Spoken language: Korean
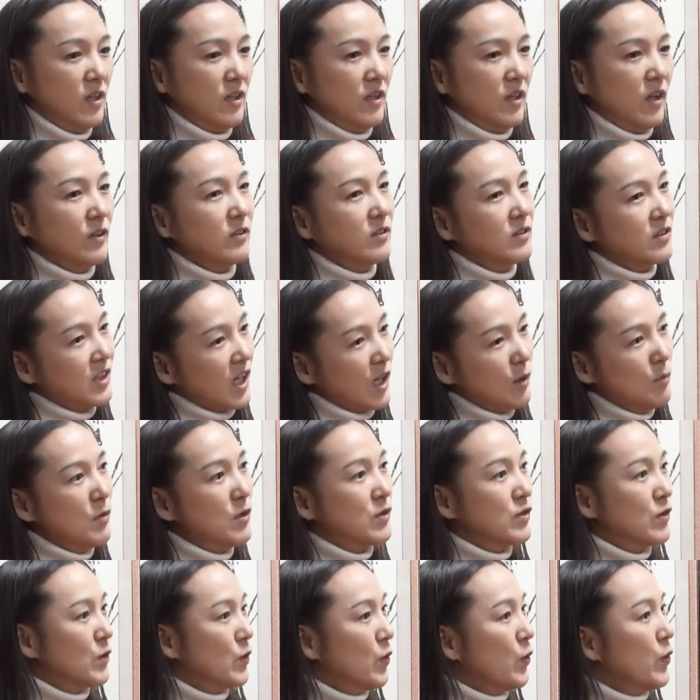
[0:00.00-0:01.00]

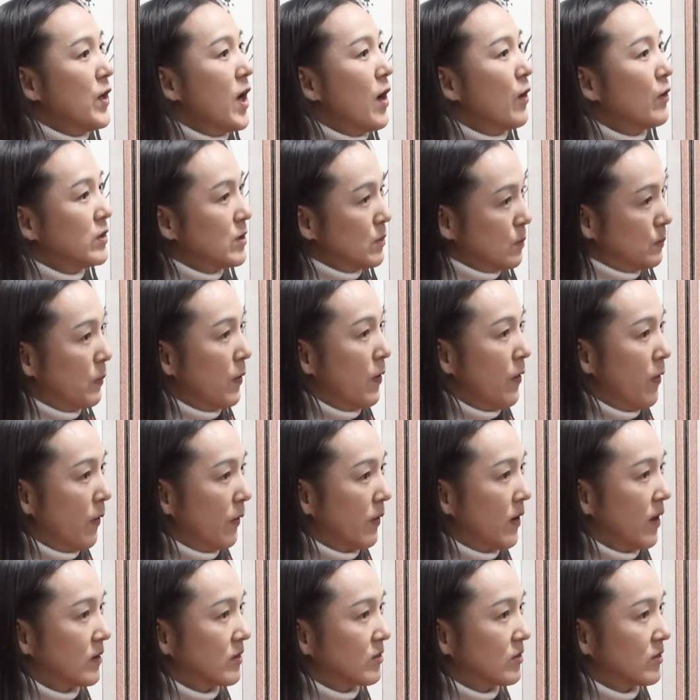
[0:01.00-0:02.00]
연극하면서 소리하고
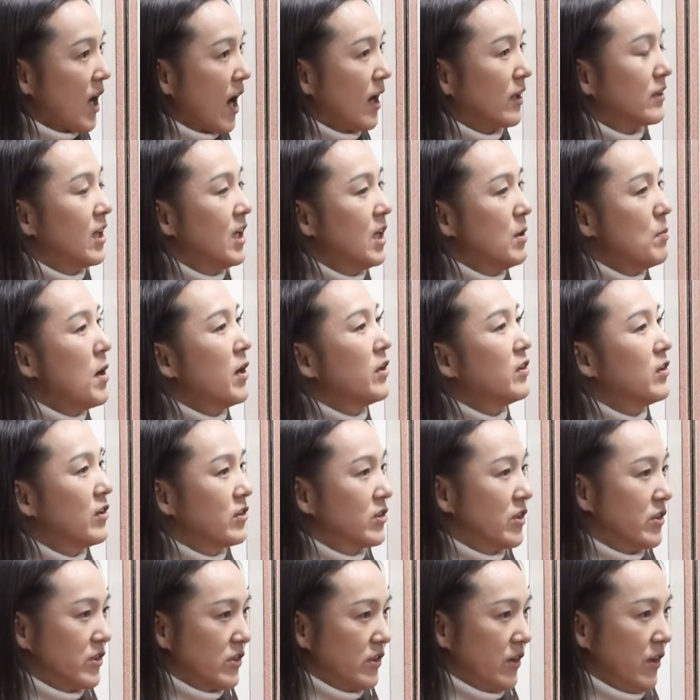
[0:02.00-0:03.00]
싶어가 강의
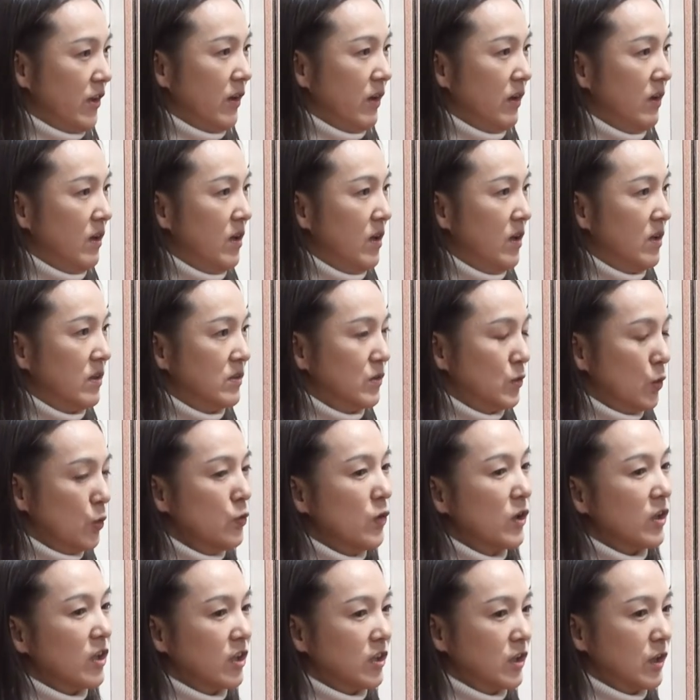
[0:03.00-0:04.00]
희망이었었어요. 예.
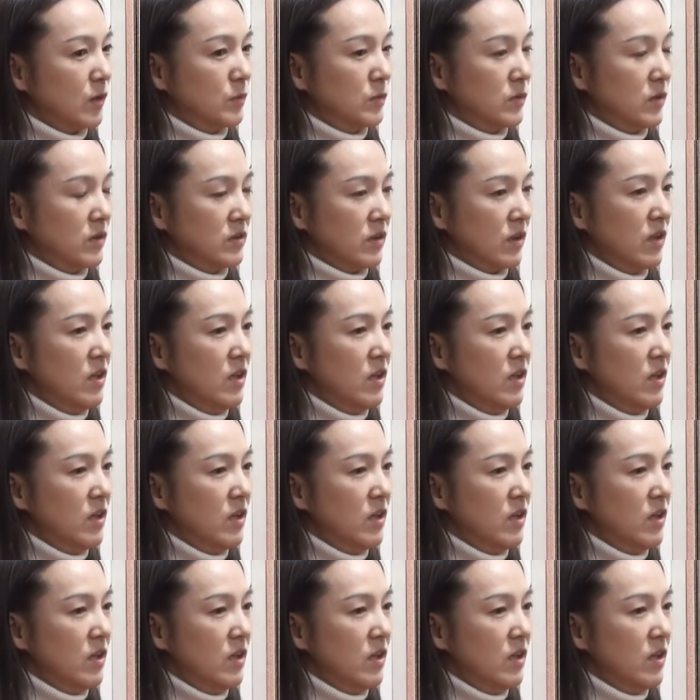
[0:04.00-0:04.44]
초등학교 때부터